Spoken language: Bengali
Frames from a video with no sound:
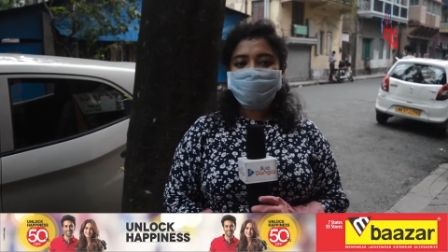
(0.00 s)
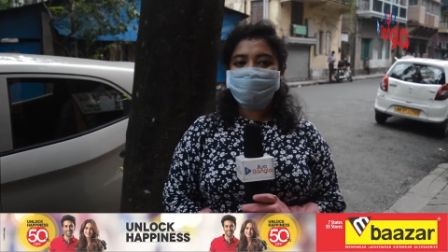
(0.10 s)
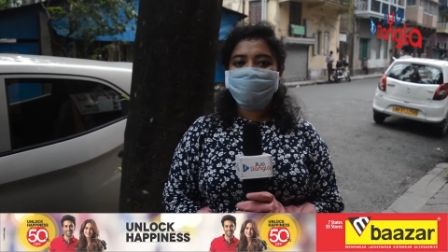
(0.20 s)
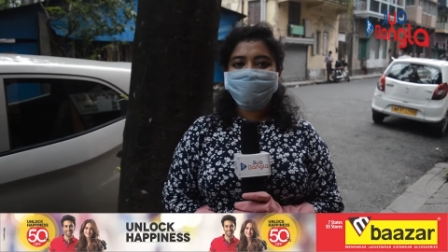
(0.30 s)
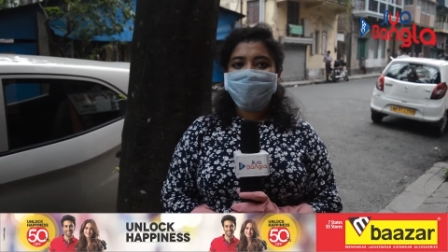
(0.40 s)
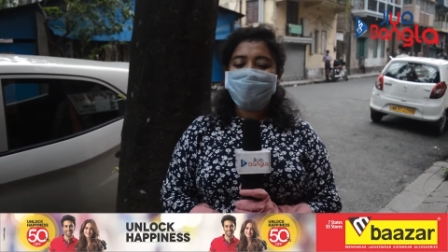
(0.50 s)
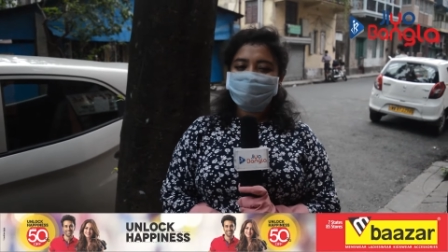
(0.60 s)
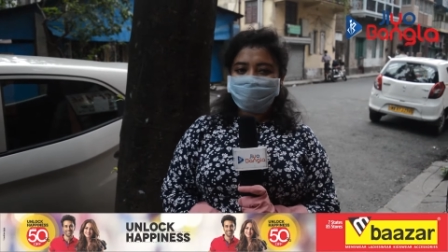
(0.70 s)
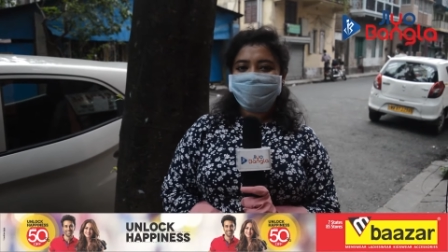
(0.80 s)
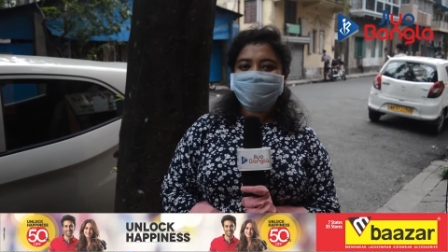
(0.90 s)
এবারে
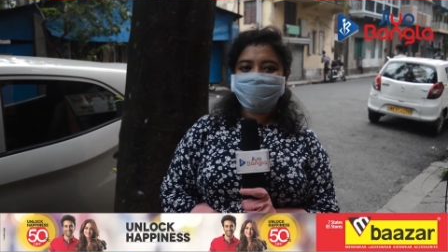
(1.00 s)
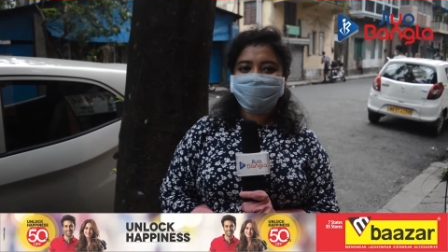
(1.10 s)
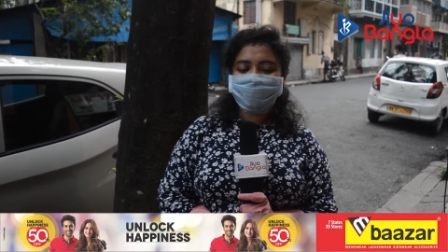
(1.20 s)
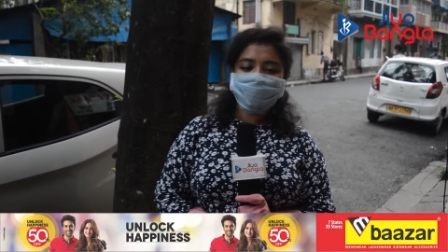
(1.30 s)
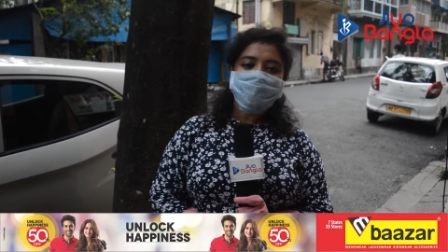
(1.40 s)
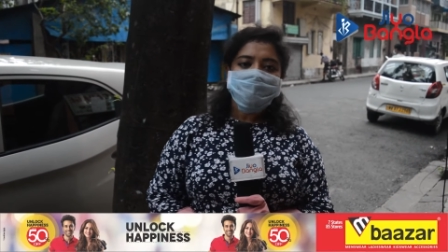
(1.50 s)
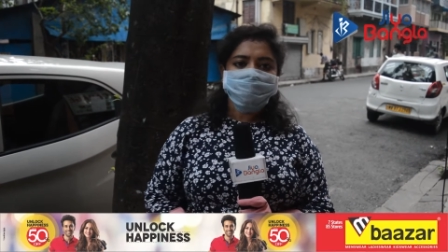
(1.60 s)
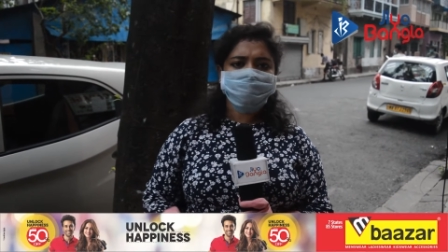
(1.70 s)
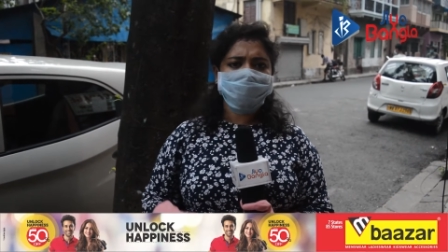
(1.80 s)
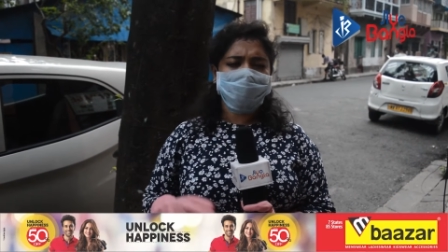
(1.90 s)
আপনারা জানান
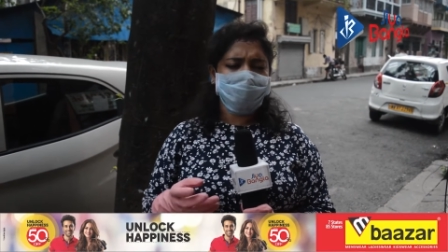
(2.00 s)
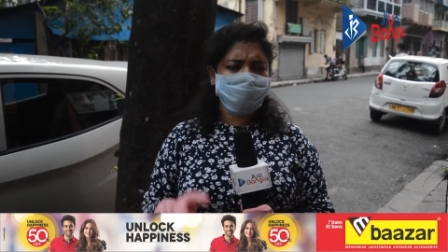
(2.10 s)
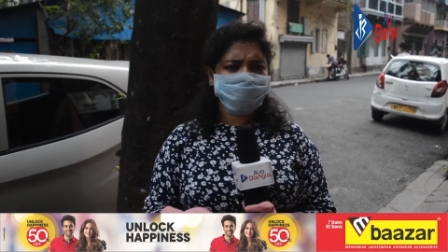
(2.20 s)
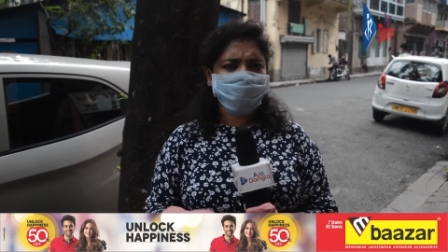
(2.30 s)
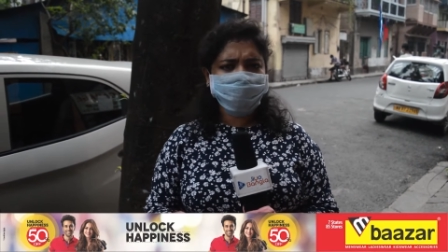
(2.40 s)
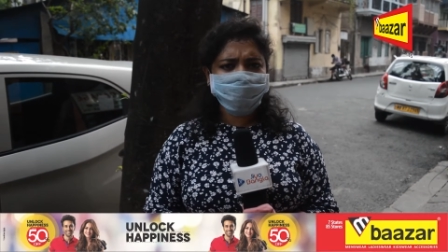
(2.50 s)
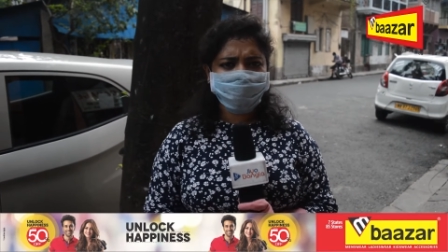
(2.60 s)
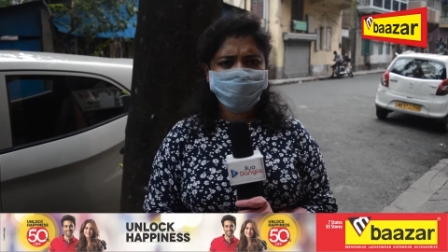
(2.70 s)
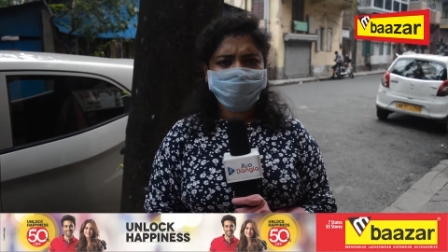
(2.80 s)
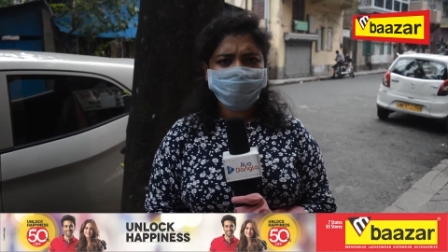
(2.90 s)
যে আপনাদের
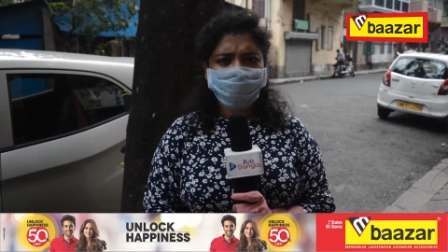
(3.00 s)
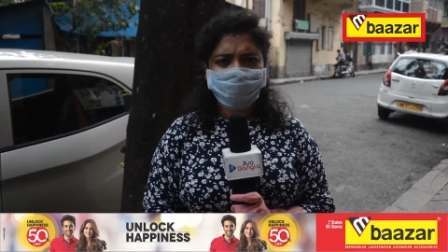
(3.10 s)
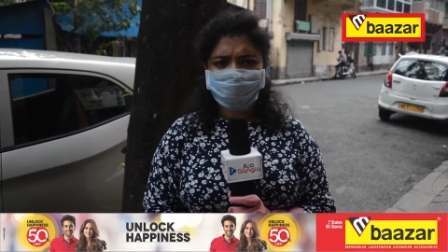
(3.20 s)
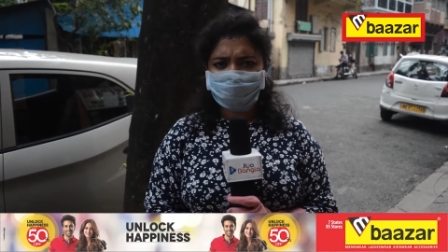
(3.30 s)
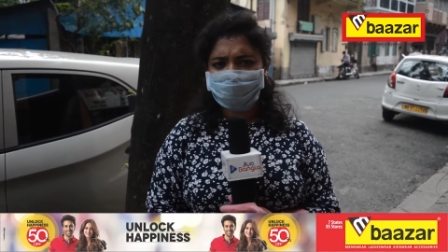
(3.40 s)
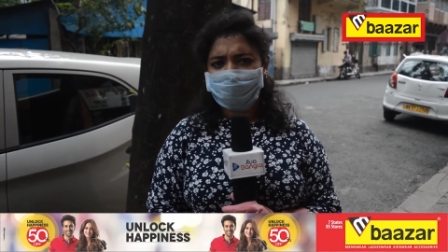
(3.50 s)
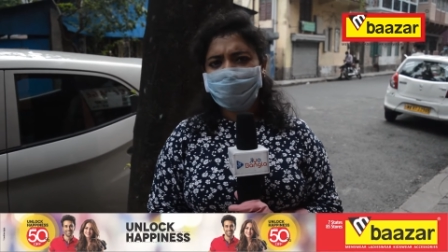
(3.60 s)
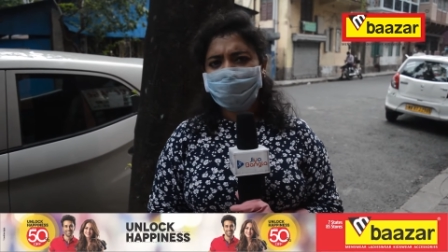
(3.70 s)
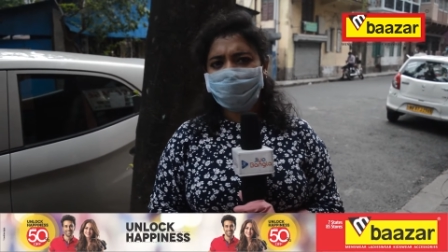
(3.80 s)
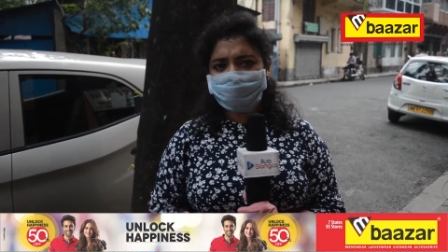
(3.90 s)
জীবনটা যদি
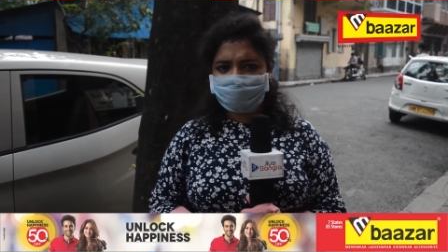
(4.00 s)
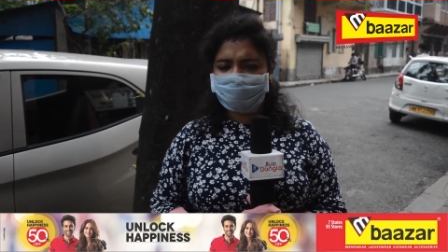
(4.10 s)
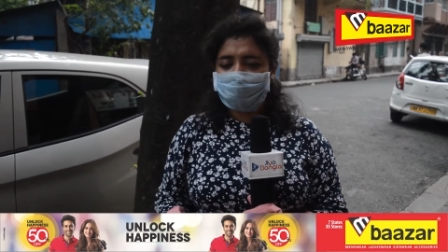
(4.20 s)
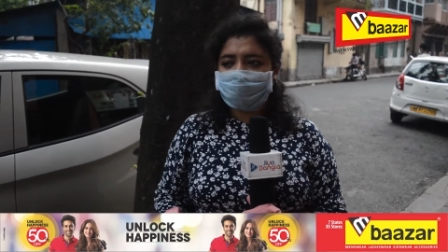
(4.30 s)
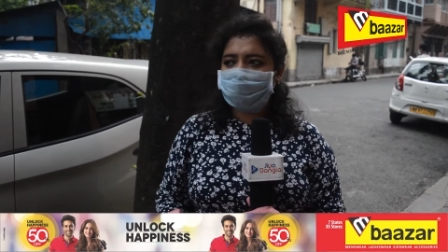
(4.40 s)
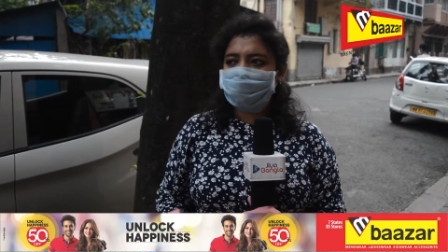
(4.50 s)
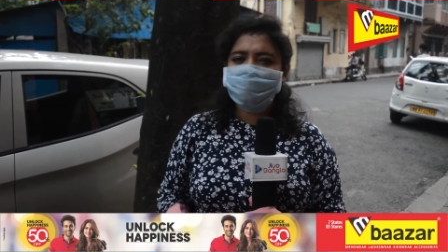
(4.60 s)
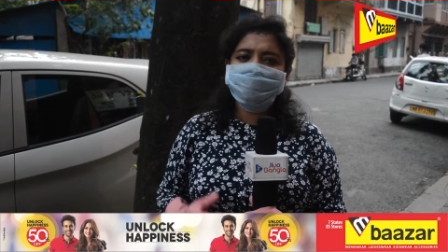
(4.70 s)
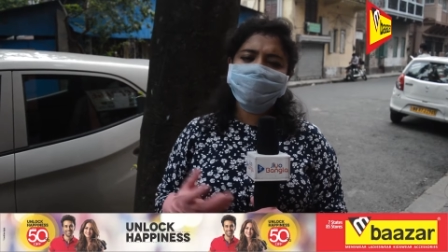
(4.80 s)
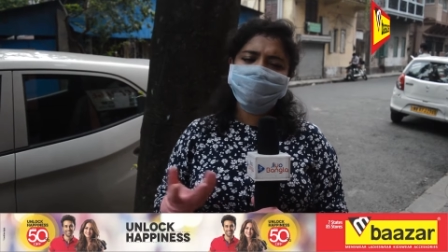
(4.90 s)
সকালবেলা উঠে দেখেন হঠাৎ করে
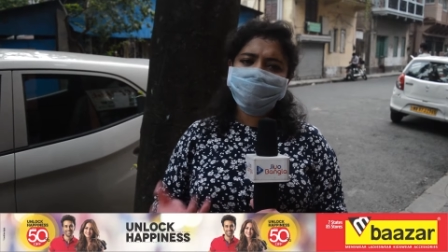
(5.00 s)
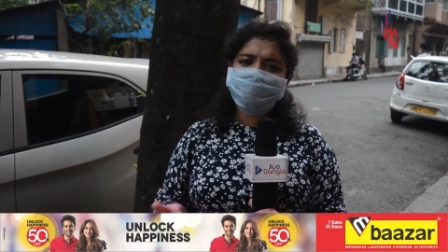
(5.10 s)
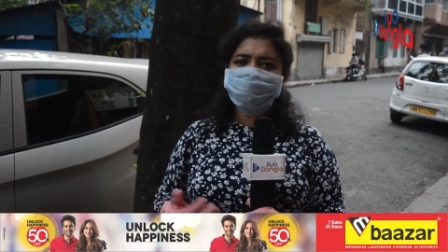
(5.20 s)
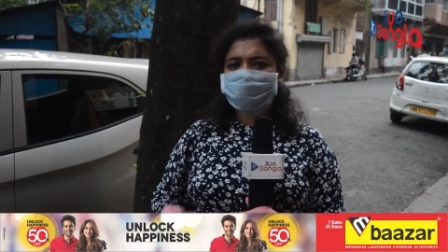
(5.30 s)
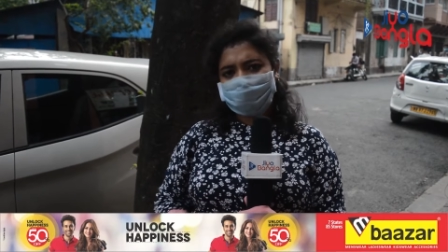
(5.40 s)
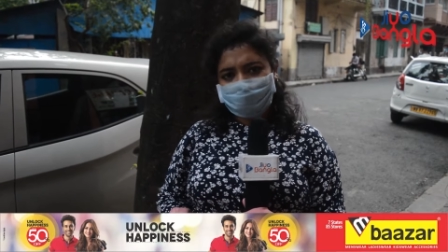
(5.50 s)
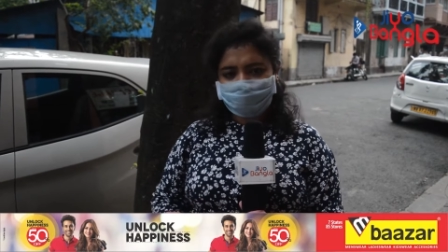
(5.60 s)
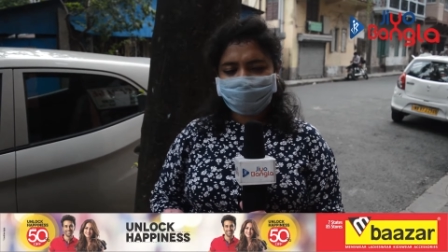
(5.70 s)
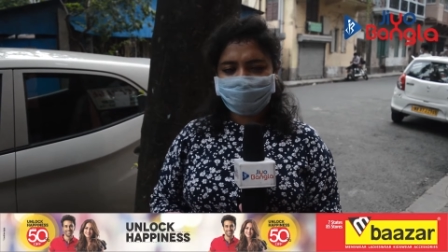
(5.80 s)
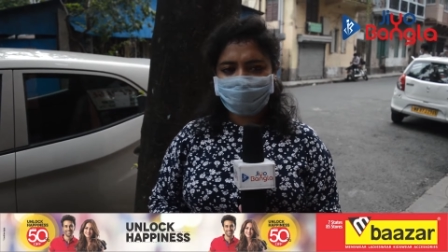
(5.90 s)
সিরিয়ালের মতো
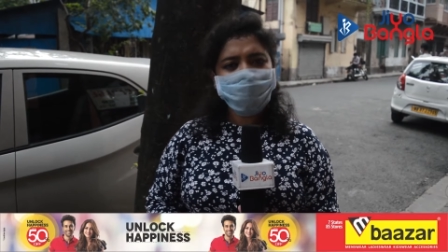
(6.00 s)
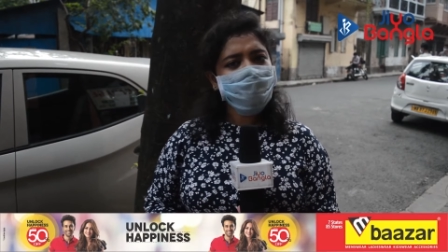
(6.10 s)
হয়ে গেল